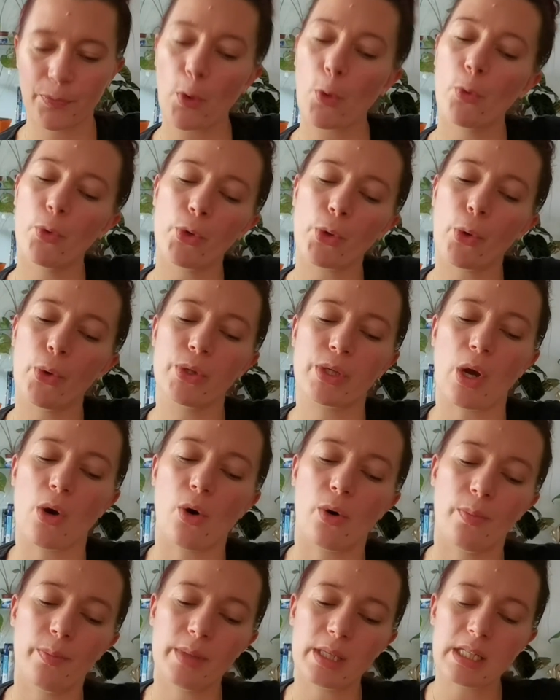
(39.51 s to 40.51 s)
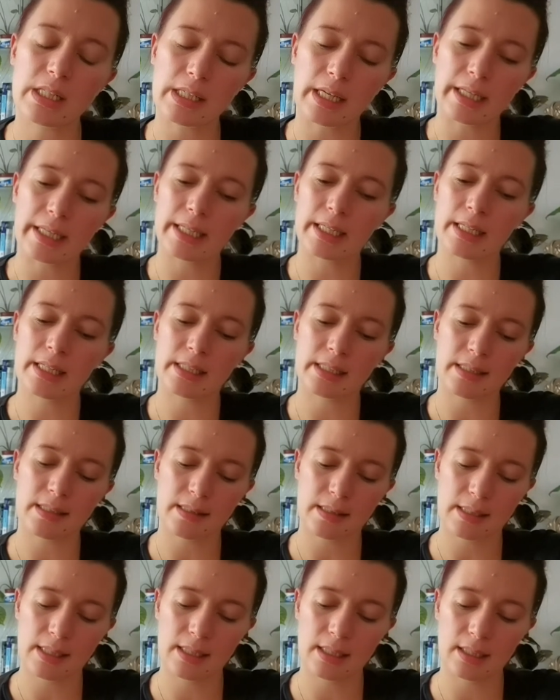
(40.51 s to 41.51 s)
Und euch auch mitteilen,
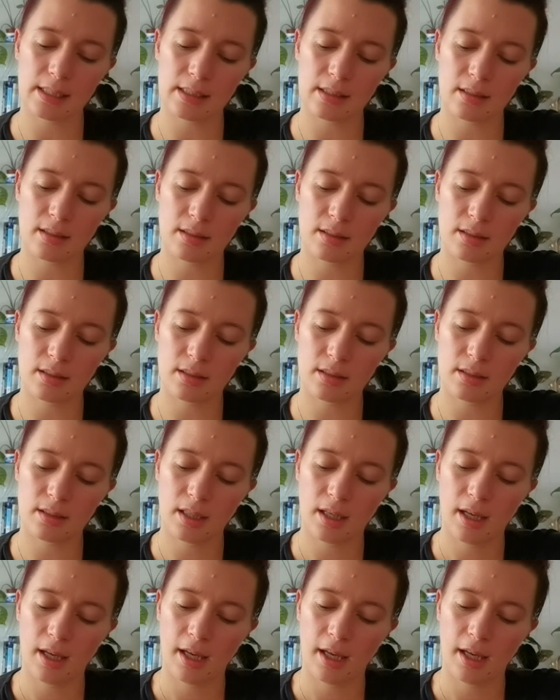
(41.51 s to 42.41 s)
dass ich äh,